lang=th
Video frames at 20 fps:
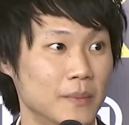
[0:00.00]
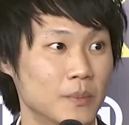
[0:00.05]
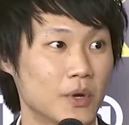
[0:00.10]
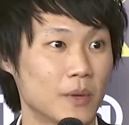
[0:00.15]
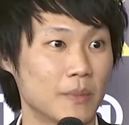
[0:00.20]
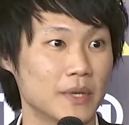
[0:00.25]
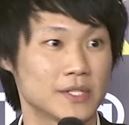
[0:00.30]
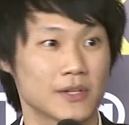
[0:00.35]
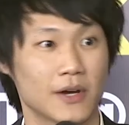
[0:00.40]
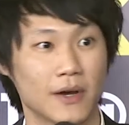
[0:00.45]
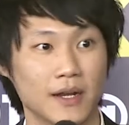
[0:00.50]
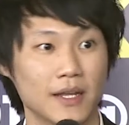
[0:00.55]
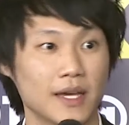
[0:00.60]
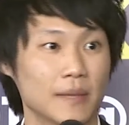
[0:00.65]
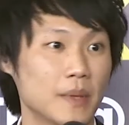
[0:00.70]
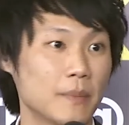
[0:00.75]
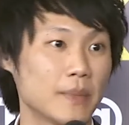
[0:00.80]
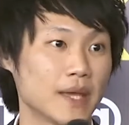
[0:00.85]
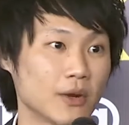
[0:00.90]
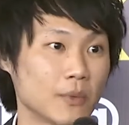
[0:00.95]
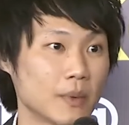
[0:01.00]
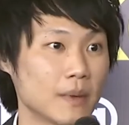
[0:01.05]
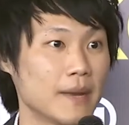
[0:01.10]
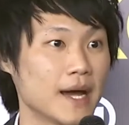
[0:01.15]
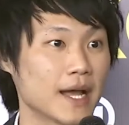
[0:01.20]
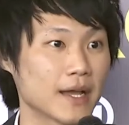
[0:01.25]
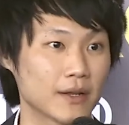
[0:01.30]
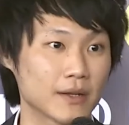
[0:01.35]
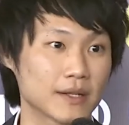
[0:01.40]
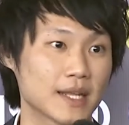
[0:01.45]
พอไปเจาะเลือดไปเปลี่ยนโรงพยาบา
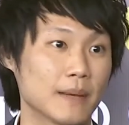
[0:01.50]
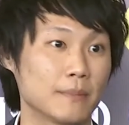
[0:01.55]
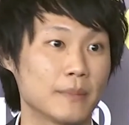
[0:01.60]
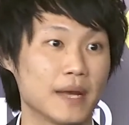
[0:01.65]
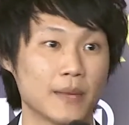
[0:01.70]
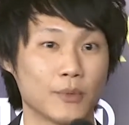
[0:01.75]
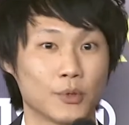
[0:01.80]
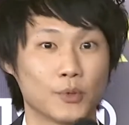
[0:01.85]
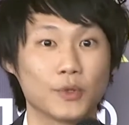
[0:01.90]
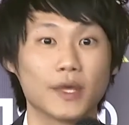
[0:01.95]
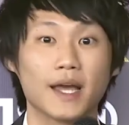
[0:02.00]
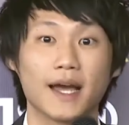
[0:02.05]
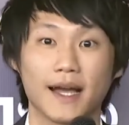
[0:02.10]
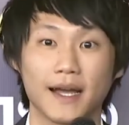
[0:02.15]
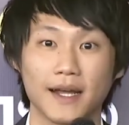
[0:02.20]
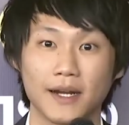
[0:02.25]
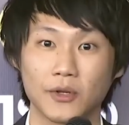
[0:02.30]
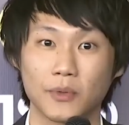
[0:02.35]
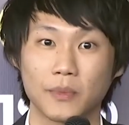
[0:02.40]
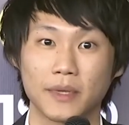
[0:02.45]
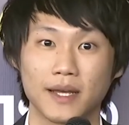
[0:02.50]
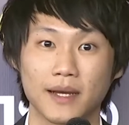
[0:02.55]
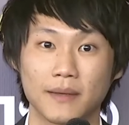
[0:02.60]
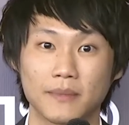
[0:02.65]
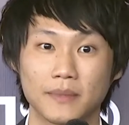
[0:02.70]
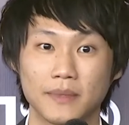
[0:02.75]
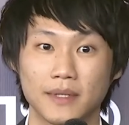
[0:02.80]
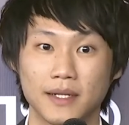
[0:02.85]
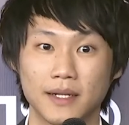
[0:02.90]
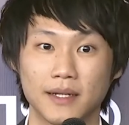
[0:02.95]
ลก็ต้องทำใหม่หมดทุกอย่างถูกไหมครับ
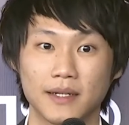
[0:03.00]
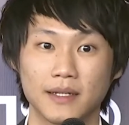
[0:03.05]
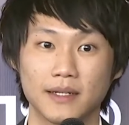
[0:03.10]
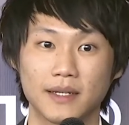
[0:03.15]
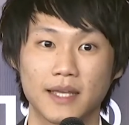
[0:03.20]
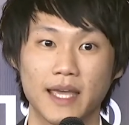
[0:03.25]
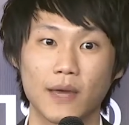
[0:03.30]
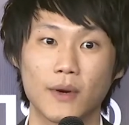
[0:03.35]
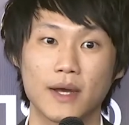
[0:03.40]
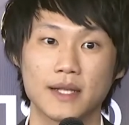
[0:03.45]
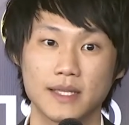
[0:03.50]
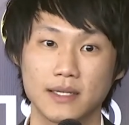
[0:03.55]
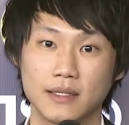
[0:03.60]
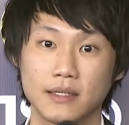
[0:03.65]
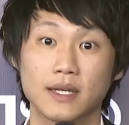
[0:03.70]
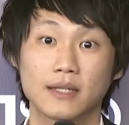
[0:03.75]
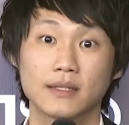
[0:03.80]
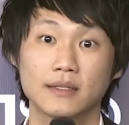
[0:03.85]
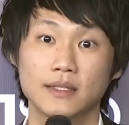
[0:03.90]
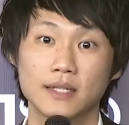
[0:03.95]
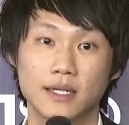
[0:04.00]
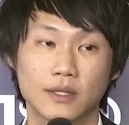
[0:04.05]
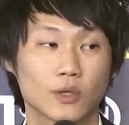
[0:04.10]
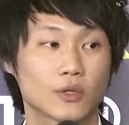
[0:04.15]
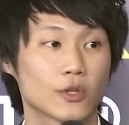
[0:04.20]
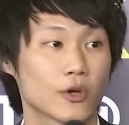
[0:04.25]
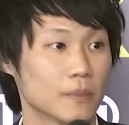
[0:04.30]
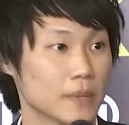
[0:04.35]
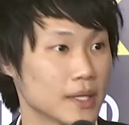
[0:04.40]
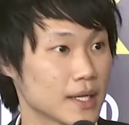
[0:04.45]
หรือ เค วาย ซี ยืนยันยืนยันตัว
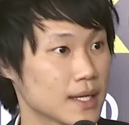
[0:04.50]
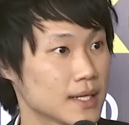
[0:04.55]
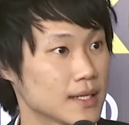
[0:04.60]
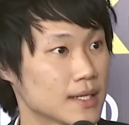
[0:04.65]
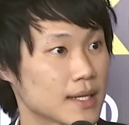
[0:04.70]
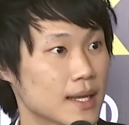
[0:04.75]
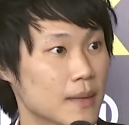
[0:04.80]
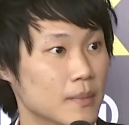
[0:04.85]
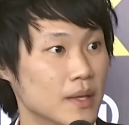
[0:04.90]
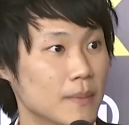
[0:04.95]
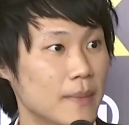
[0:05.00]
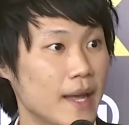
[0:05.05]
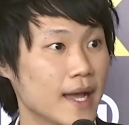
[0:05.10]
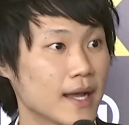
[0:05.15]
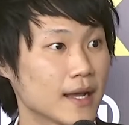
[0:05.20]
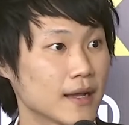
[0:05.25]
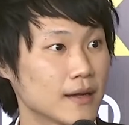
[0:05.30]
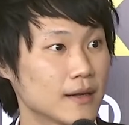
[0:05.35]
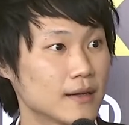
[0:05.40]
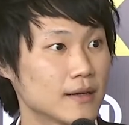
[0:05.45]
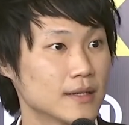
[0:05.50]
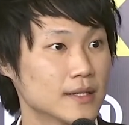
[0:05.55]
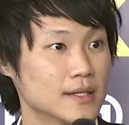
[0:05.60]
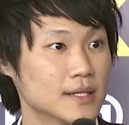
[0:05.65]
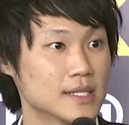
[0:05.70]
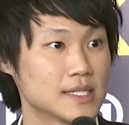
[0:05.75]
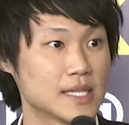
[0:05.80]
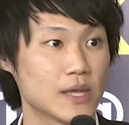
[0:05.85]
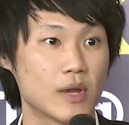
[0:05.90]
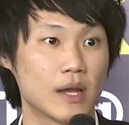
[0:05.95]
ตนเหมือนกันทำที่แบงก์ก็
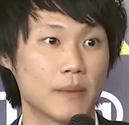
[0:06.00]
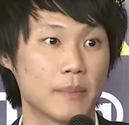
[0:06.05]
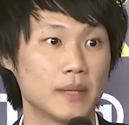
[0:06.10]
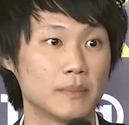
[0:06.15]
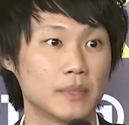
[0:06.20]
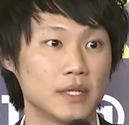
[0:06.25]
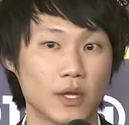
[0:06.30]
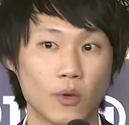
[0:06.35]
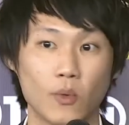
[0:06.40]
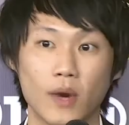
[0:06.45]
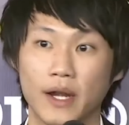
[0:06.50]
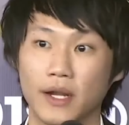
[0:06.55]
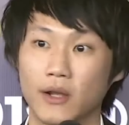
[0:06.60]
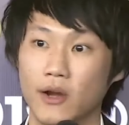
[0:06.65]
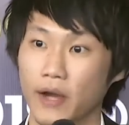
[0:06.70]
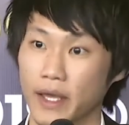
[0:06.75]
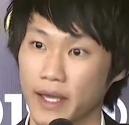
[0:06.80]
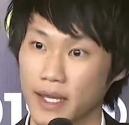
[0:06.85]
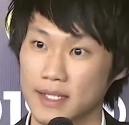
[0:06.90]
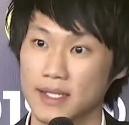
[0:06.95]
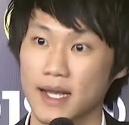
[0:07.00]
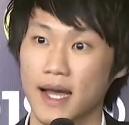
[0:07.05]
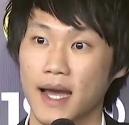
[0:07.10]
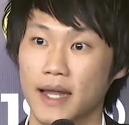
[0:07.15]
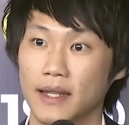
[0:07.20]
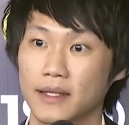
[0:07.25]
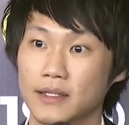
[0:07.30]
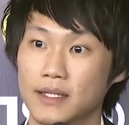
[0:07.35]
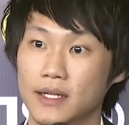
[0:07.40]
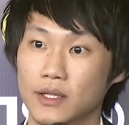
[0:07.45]
เสียเวลาเป็นหนึ่งวันกรอกเอกสาร
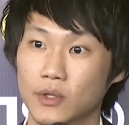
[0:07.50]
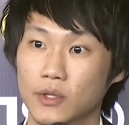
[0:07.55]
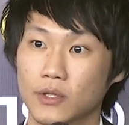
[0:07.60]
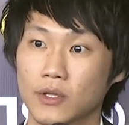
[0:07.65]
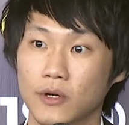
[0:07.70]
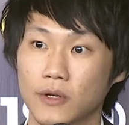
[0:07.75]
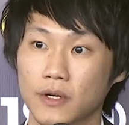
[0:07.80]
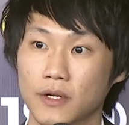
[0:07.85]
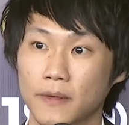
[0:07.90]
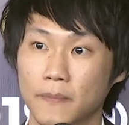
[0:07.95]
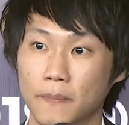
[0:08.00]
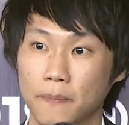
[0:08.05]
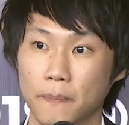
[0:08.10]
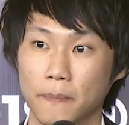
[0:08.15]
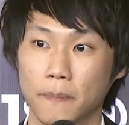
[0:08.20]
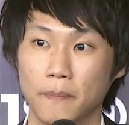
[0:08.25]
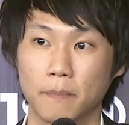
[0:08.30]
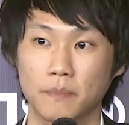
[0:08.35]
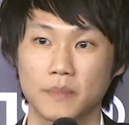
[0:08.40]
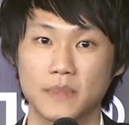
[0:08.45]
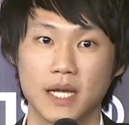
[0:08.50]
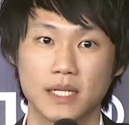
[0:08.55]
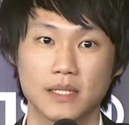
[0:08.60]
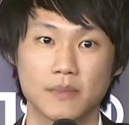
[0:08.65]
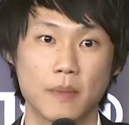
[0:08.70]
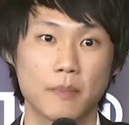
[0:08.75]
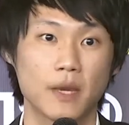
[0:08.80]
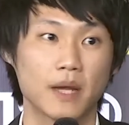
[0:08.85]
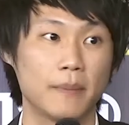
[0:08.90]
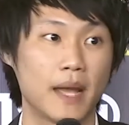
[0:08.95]
ยืนยันตัวตนอยากจะ
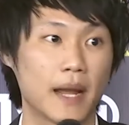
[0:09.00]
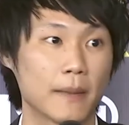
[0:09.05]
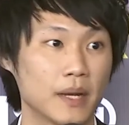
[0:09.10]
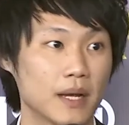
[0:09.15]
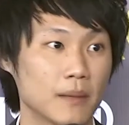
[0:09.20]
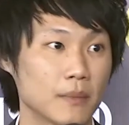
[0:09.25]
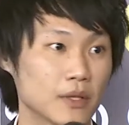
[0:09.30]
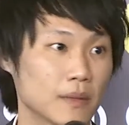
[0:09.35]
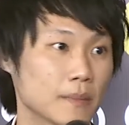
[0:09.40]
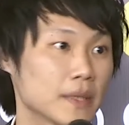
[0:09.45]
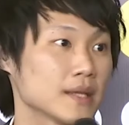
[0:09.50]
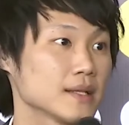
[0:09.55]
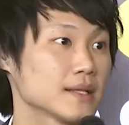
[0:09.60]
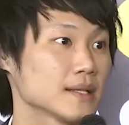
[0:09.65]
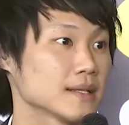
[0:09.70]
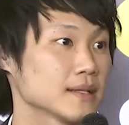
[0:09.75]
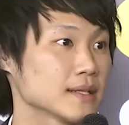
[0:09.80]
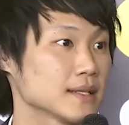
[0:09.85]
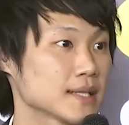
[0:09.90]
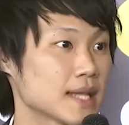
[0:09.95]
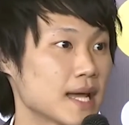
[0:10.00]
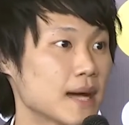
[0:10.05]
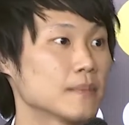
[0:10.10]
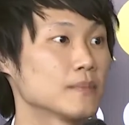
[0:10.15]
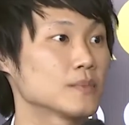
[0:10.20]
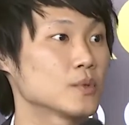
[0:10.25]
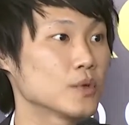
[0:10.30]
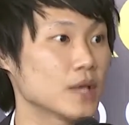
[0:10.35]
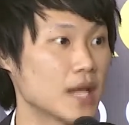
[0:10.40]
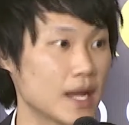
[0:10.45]
ไปเปิดแบงก์เพิ่มก็ต้องไป
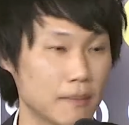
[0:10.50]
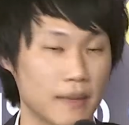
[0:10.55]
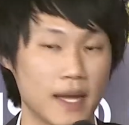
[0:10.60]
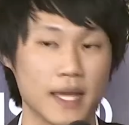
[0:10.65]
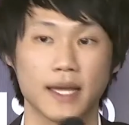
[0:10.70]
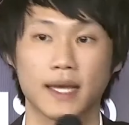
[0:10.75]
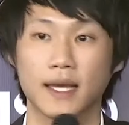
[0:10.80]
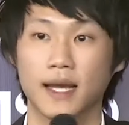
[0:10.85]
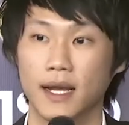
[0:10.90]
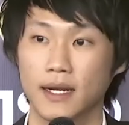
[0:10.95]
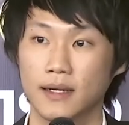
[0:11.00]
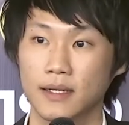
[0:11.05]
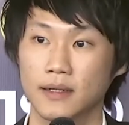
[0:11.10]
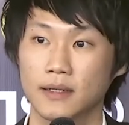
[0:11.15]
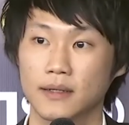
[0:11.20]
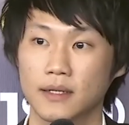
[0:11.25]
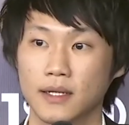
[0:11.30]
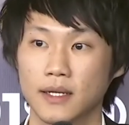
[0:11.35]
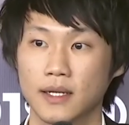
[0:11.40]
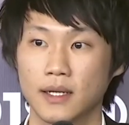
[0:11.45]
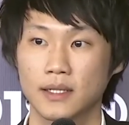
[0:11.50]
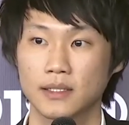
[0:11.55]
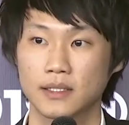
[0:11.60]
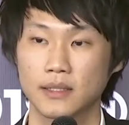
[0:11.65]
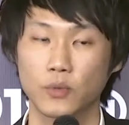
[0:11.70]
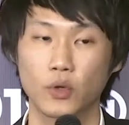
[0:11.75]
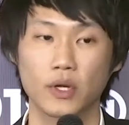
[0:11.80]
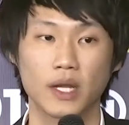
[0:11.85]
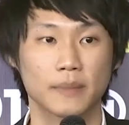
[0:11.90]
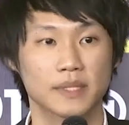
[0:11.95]
ทำทุกอย่างใหม่อีกครั้งหนึ่งซึ่
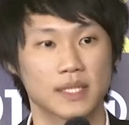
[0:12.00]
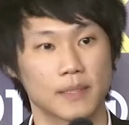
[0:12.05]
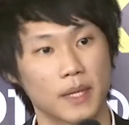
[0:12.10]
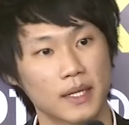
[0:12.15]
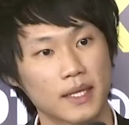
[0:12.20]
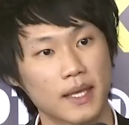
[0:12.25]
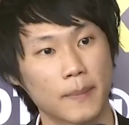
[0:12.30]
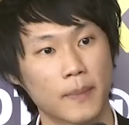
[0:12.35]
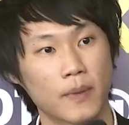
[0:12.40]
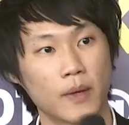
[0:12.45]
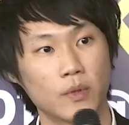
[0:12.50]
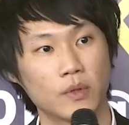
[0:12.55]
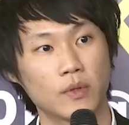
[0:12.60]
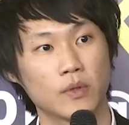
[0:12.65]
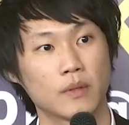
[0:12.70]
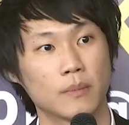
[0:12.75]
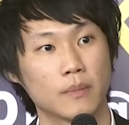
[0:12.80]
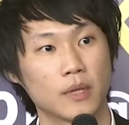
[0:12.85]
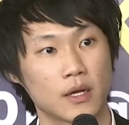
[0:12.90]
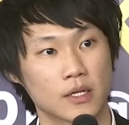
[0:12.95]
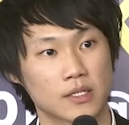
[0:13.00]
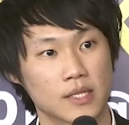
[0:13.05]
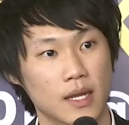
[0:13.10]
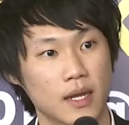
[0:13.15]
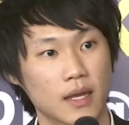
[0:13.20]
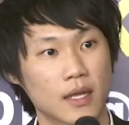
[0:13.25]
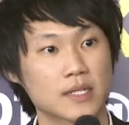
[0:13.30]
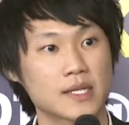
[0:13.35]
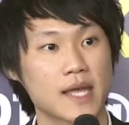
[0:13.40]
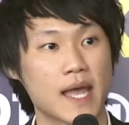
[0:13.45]
งพวกนี้มันสามารถเก็บข้อมูลอยู่ในบล็อกเชน
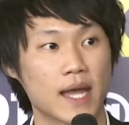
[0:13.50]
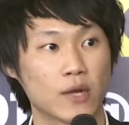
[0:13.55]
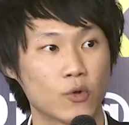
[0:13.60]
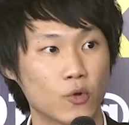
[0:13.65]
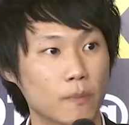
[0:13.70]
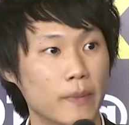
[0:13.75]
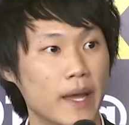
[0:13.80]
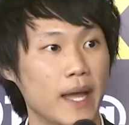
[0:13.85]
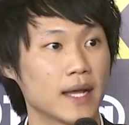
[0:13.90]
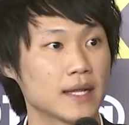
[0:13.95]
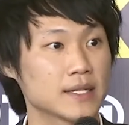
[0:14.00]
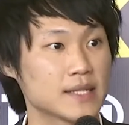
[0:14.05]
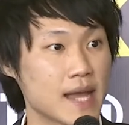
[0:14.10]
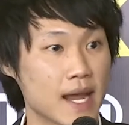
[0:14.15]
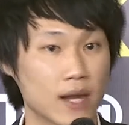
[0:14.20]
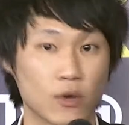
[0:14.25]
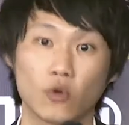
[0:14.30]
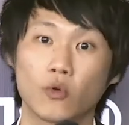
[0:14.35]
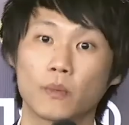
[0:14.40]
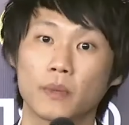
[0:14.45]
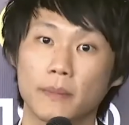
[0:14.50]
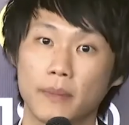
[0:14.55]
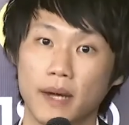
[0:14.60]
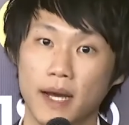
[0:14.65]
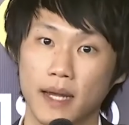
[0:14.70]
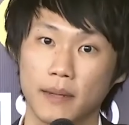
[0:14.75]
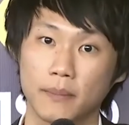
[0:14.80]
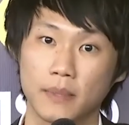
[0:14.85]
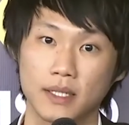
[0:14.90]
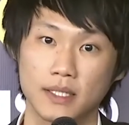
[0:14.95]
แล้วก็แชร์กันทุกแบงก์แชร์กันทุกโรงพยา
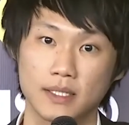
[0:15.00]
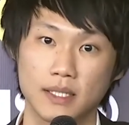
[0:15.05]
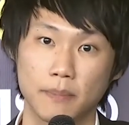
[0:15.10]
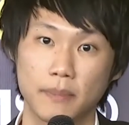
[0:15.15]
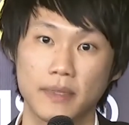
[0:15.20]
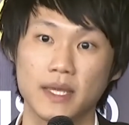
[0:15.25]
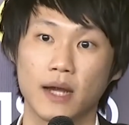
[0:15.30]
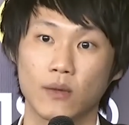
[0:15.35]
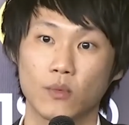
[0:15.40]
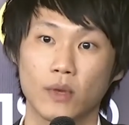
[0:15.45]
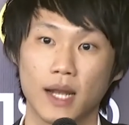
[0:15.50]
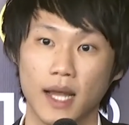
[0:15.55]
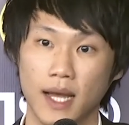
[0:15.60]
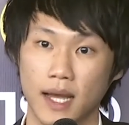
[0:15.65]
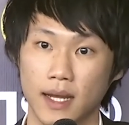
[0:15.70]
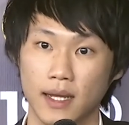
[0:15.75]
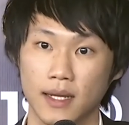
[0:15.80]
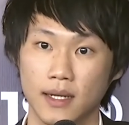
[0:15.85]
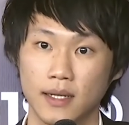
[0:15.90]
บาลเพื่อที่จะประหยัดเวลา